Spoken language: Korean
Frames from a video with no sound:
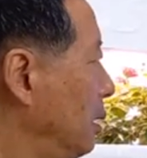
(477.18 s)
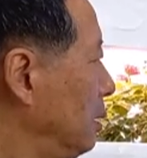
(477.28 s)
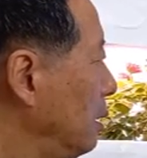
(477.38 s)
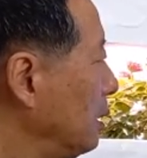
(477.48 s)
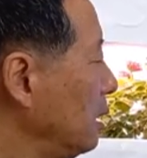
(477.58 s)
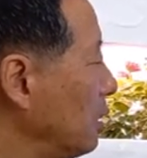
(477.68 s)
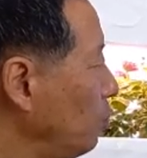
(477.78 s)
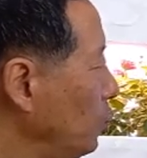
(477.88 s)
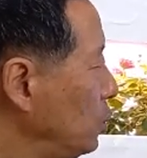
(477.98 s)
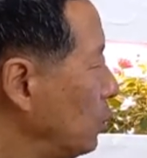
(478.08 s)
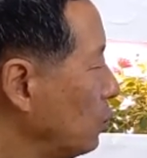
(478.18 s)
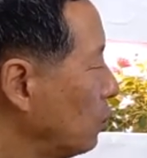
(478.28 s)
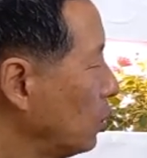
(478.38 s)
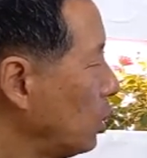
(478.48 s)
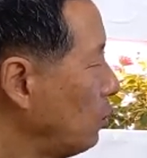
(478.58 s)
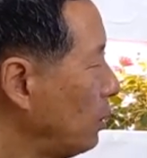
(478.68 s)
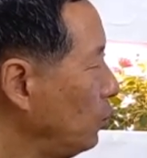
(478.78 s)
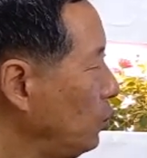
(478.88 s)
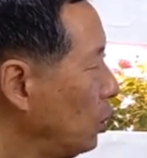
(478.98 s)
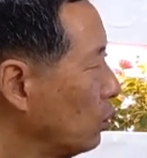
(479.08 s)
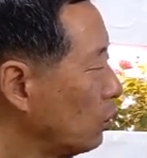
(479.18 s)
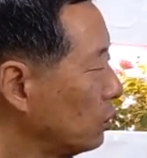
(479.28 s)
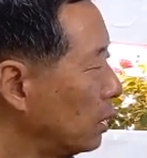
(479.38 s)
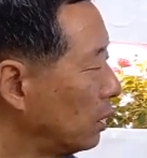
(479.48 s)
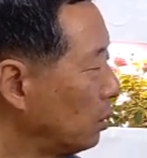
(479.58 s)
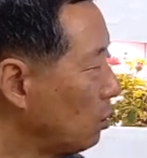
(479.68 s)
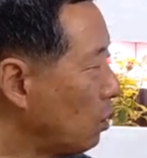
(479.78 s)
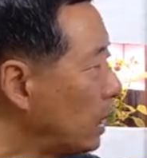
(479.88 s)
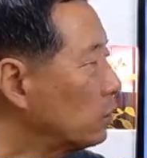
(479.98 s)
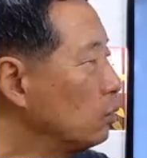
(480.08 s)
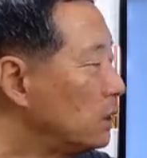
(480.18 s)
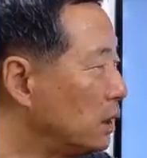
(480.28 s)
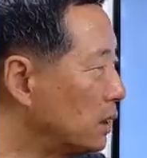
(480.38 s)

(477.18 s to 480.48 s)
근데 이제 문성공개와 문열공개 그리고 화순채